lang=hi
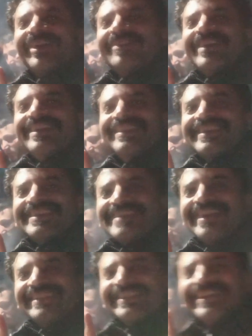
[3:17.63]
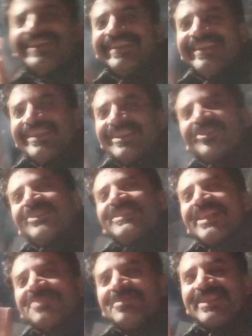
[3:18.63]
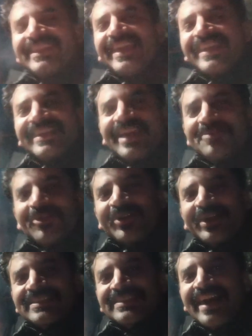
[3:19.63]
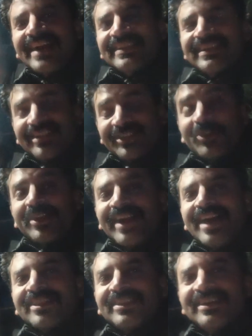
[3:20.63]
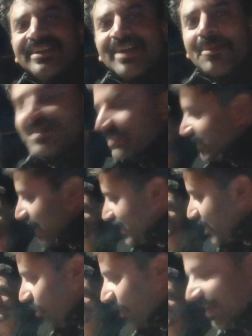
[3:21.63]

भाई इनके साथ ना तो जल्द मिलते हैं एक नए ब्लॉग के साथ क्योंकि रात अभी ज़्यादा हो रही